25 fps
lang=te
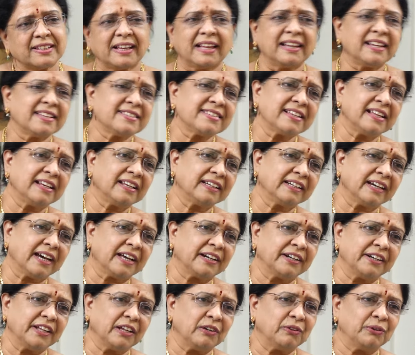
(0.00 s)
చాలా చాలా
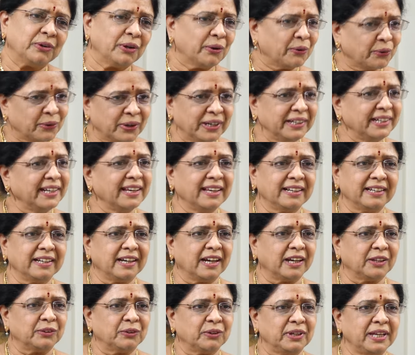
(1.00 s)
కారణాలు ఉన్నాయి ఒక్కటే అని
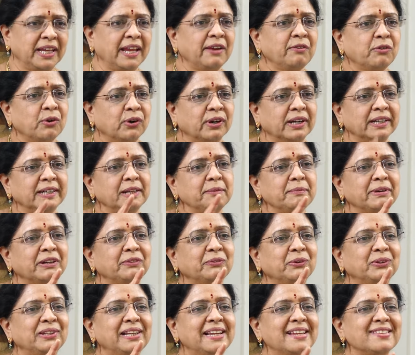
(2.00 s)
కాదు ఏ ఒక్కటి మనం
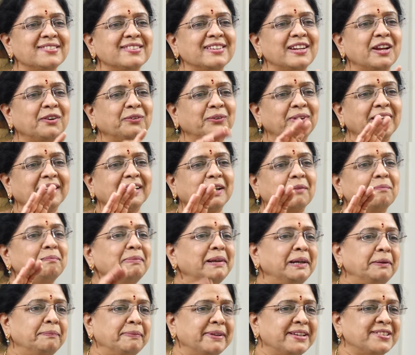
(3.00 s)
వదిలేసినా కూడా
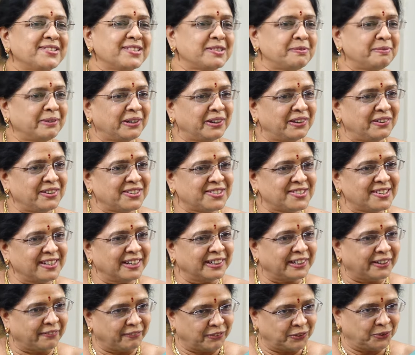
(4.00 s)
కంప్లీట్ పిక్చర్ మనం
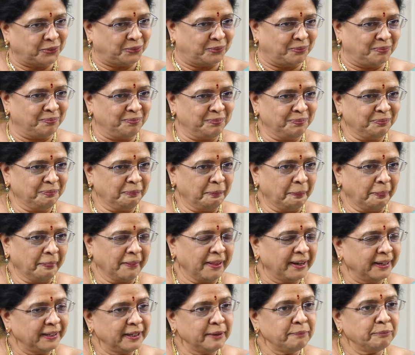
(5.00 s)
ఇచ్చినట్టు అవ్వదు
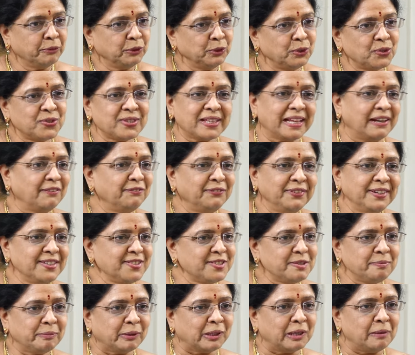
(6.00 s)
అంటే ముందు సెల్ఫ్
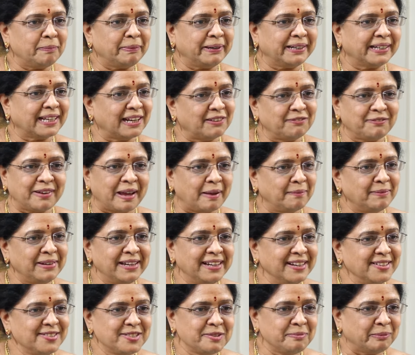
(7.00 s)
నుంచి మొదలు పెట్టాలి ఫ్యామిలీ
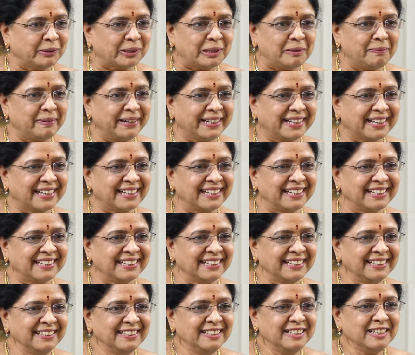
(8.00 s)
నుంచి మొదలు పెట్టాలి
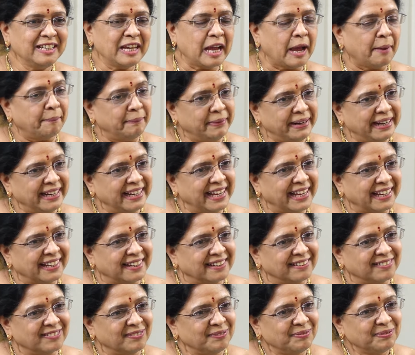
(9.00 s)
కదా
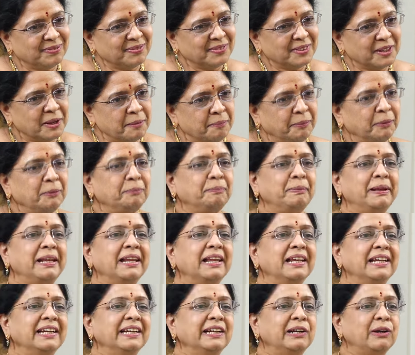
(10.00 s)
అబ్రింగింగ్ ఇప్పుడు
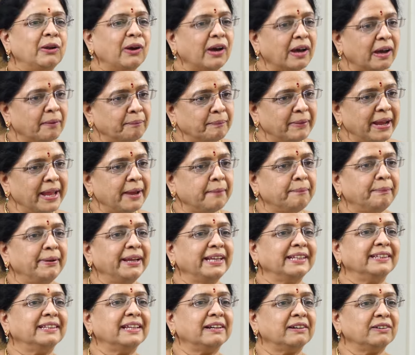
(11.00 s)
పిల్లలు ఇంట్లో అమ్మాయి
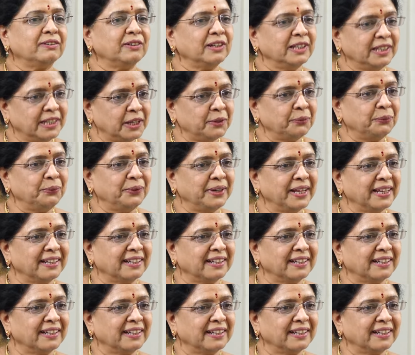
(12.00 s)
అబ్బాయి ఇద్దరు ఇద్దరు ఉంటే